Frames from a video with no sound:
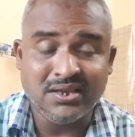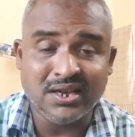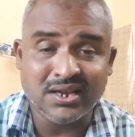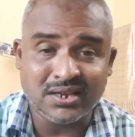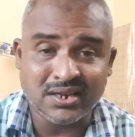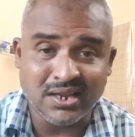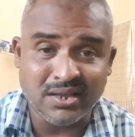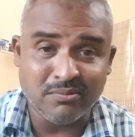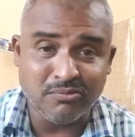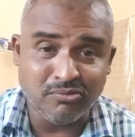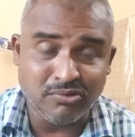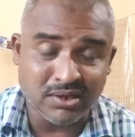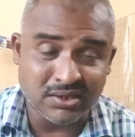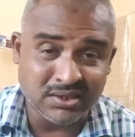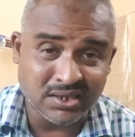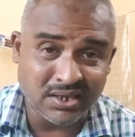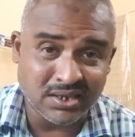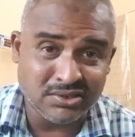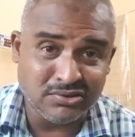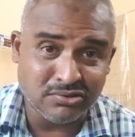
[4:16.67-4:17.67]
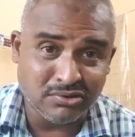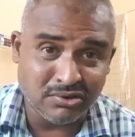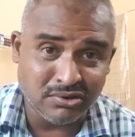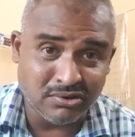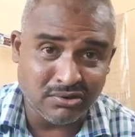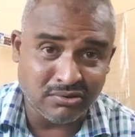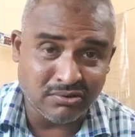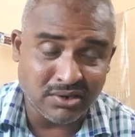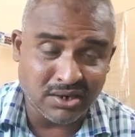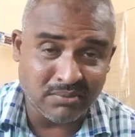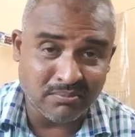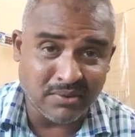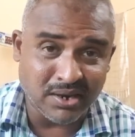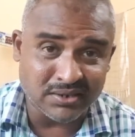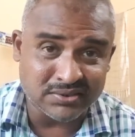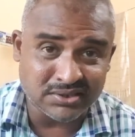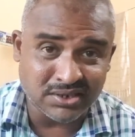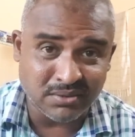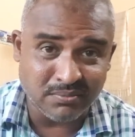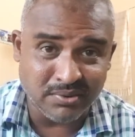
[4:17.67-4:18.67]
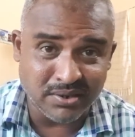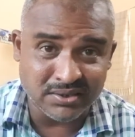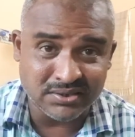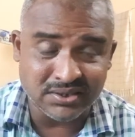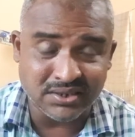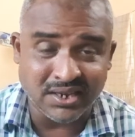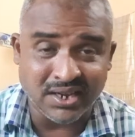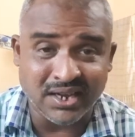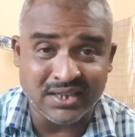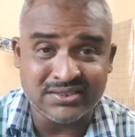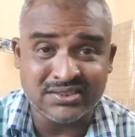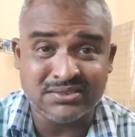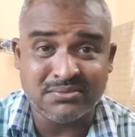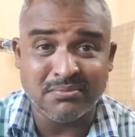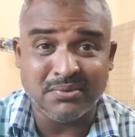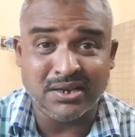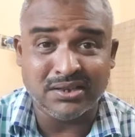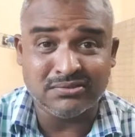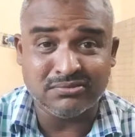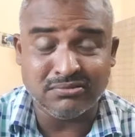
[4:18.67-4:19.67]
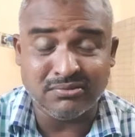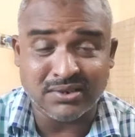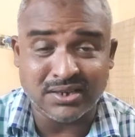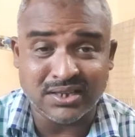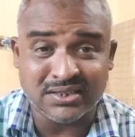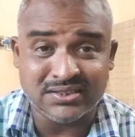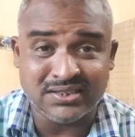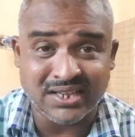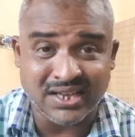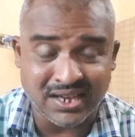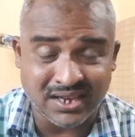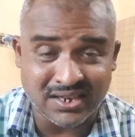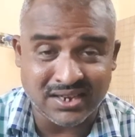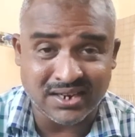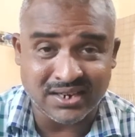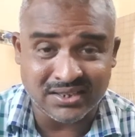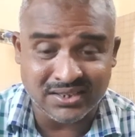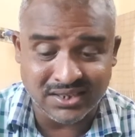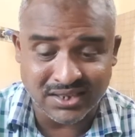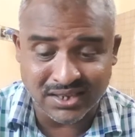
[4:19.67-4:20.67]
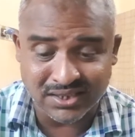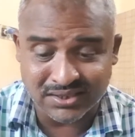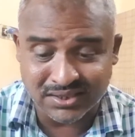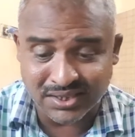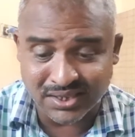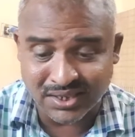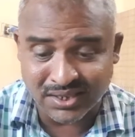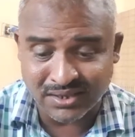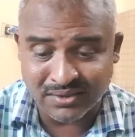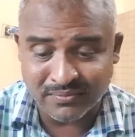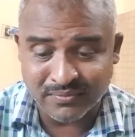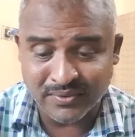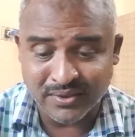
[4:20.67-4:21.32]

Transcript: ये क्लेम हुआ था कि जो लोगों ने मास्टर बेशन हस्त मैथुन का त्याग कर दिया था